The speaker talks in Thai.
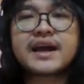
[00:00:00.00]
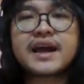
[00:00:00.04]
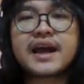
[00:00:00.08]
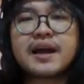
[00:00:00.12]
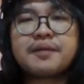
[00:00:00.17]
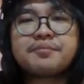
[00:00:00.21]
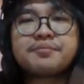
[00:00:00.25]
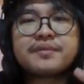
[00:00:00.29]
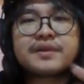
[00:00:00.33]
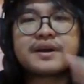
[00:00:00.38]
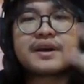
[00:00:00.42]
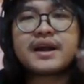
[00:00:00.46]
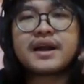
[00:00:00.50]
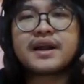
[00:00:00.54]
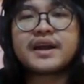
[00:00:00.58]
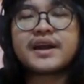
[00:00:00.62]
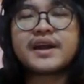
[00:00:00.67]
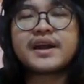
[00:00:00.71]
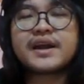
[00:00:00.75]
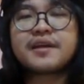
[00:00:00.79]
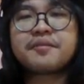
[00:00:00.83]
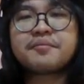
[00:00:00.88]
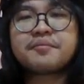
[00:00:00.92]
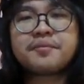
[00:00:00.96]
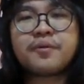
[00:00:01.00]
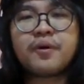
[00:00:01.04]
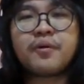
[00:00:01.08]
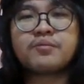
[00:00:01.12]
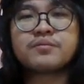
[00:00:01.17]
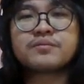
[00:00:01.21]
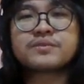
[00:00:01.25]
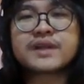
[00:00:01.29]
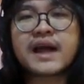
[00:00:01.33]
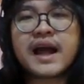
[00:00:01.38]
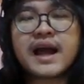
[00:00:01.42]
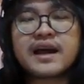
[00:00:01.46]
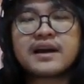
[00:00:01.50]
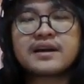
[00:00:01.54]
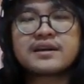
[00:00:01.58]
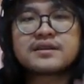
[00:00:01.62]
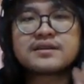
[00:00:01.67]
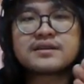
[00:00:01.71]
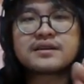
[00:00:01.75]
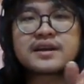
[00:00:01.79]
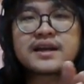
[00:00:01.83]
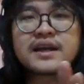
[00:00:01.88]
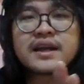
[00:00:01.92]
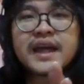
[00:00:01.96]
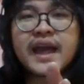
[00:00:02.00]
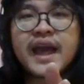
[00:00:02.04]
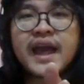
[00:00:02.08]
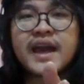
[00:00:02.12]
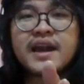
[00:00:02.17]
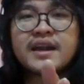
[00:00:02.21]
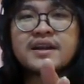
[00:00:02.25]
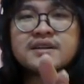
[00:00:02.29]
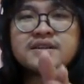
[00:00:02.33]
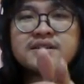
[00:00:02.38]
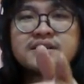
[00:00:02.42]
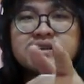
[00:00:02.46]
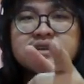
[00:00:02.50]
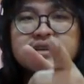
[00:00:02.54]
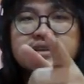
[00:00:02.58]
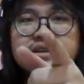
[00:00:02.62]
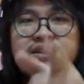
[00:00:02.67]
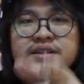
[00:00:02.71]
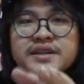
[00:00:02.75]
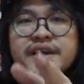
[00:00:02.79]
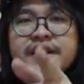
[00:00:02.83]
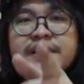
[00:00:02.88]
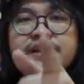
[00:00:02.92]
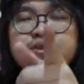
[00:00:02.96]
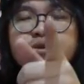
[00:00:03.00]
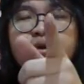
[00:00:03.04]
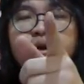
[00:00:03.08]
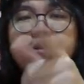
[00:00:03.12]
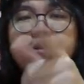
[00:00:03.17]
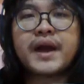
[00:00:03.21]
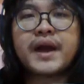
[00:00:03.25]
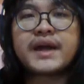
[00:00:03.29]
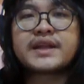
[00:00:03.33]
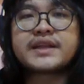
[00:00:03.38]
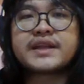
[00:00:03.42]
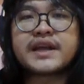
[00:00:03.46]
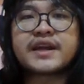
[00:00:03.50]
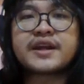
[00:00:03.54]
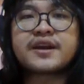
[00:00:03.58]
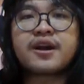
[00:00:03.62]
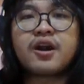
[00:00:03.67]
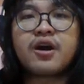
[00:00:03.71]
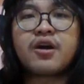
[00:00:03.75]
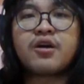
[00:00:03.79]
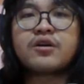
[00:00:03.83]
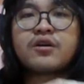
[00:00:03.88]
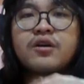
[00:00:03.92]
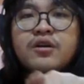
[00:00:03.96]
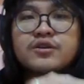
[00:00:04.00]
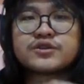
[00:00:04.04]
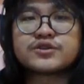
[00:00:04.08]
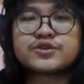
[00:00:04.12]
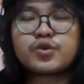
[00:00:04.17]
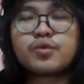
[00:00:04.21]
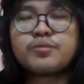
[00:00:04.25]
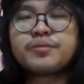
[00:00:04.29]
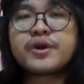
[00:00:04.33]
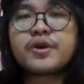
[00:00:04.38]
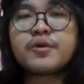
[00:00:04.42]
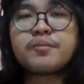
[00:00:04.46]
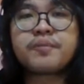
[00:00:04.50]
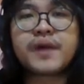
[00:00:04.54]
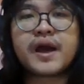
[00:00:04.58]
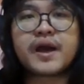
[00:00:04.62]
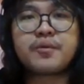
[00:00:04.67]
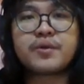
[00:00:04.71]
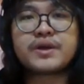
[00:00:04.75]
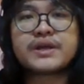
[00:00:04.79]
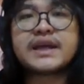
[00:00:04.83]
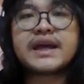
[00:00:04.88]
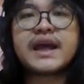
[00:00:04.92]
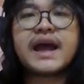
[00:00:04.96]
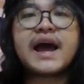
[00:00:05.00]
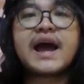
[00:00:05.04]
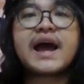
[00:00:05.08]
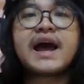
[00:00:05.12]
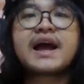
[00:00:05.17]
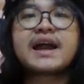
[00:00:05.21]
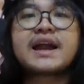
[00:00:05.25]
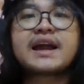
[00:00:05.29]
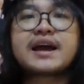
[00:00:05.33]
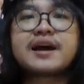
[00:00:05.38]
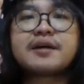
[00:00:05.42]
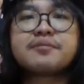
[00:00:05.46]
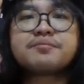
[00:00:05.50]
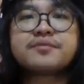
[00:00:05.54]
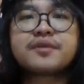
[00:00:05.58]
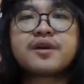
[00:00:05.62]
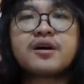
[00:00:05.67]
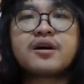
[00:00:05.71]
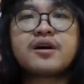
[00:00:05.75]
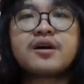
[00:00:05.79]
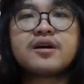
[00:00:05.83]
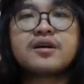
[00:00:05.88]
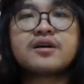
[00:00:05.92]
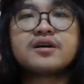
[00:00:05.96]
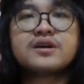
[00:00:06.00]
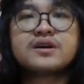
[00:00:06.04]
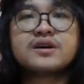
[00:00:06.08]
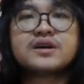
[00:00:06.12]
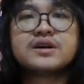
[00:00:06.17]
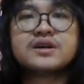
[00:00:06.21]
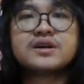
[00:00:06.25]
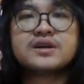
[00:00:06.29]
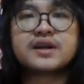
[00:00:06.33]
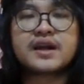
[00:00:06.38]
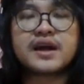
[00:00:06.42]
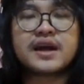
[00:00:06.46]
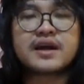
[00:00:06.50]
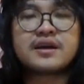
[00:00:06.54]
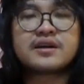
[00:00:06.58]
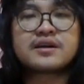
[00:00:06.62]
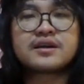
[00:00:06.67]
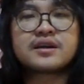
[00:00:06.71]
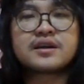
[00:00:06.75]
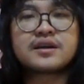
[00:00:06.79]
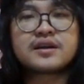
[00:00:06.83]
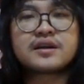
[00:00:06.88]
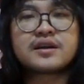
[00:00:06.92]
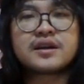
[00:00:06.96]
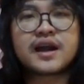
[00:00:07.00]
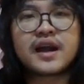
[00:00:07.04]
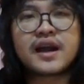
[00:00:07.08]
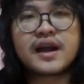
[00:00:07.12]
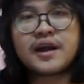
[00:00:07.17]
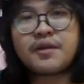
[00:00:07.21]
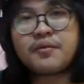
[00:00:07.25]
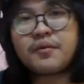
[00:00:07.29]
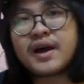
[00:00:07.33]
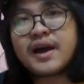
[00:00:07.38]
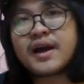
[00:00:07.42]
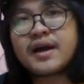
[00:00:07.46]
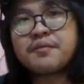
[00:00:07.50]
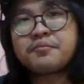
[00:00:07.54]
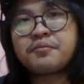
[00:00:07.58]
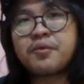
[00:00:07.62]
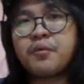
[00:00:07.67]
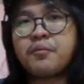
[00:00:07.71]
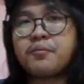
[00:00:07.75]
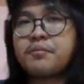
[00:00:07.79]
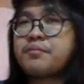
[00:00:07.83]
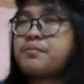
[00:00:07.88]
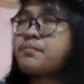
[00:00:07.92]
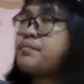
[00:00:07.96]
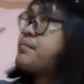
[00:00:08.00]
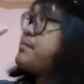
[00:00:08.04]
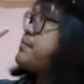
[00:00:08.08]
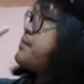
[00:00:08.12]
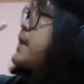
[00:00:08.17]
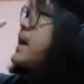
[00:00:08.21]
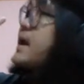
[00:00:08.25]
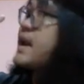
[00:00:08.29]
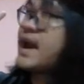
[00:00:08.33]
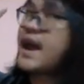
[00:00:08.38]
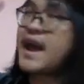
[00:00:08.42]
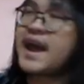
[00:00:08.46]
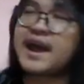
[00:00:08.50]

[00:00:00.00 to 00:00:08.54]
นะครับอันนี้ผมตั้งเกณฑ์ที่ตัวค์ติดกล้องของ Zoom คิว แปด ไว้ที่ห้านะครับก็นะฮะขนาดว่าผมเปิดแอ